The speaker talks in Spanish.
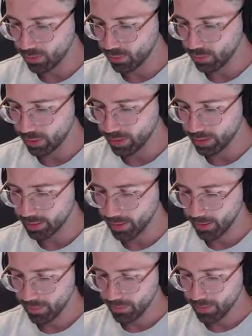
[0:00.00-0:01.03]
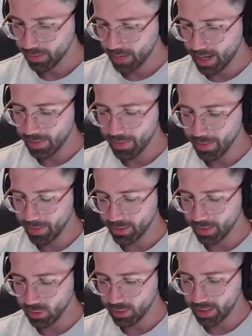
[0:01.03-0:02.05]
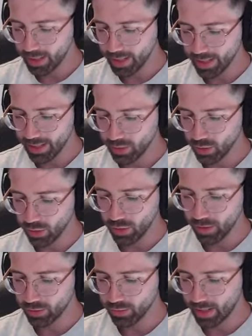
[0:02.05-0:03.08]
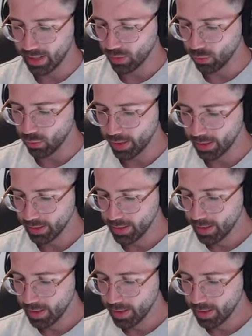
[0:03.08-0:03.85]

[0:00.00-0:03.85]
Entonces, ahora mismo meternos ahí eh, yo creo que es una locura.